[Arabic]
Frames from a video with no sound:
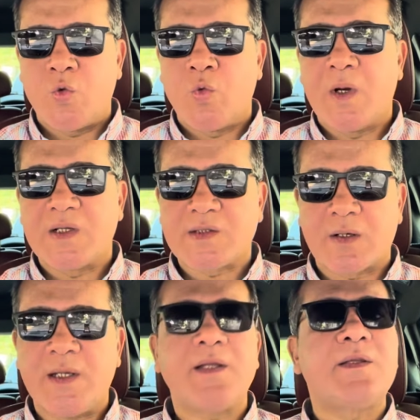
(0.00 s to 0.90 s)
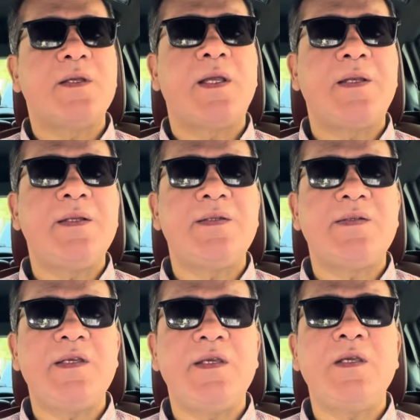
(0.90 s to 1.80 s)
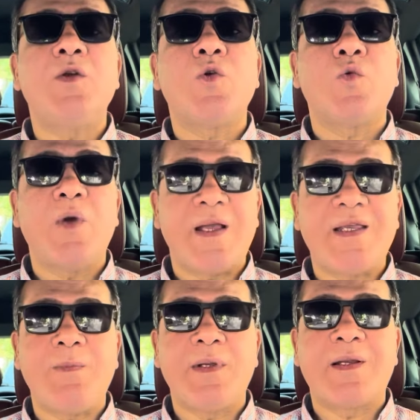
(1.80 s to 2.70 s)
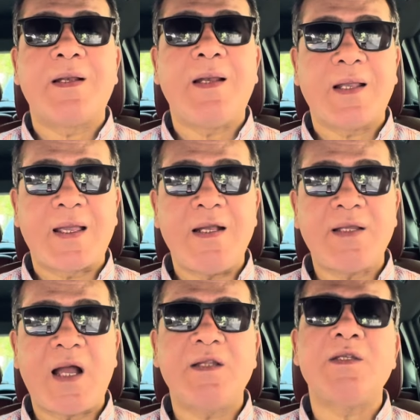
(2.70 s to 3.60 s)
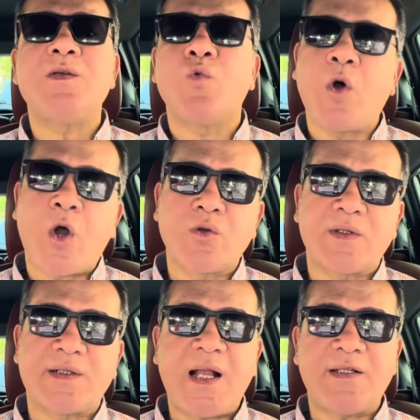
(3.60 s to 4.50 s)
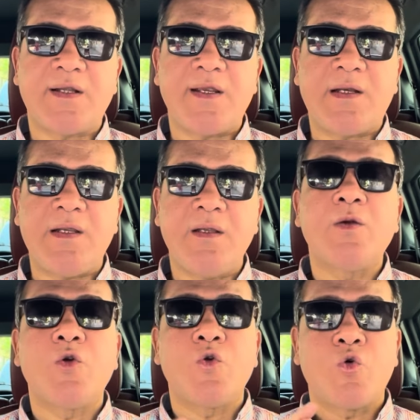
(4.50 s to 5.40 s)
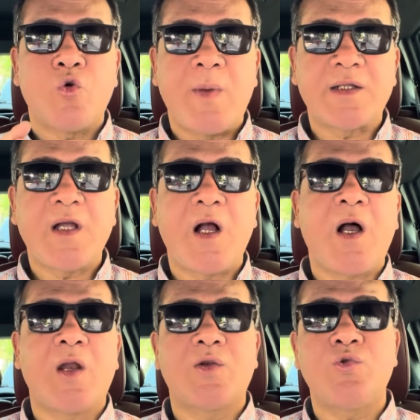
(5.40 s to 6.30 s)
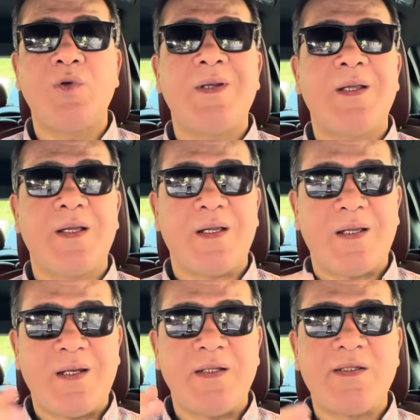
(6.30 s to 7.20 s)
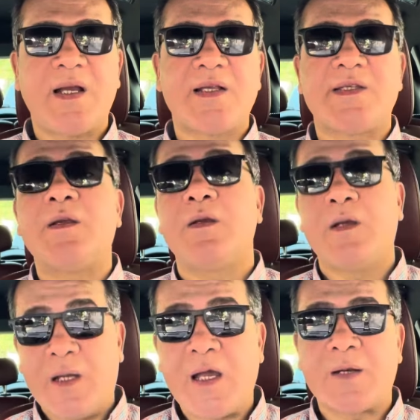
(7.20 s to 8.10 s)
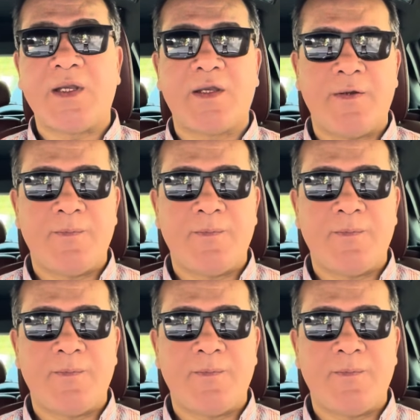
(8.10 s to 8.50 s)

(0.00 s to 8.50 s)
وأصريت إن أنت تيجي وأجيبك لغاية عندي وأحطك تحت رجلي وبعدها على طول اللي أنت عايزاه هرميكي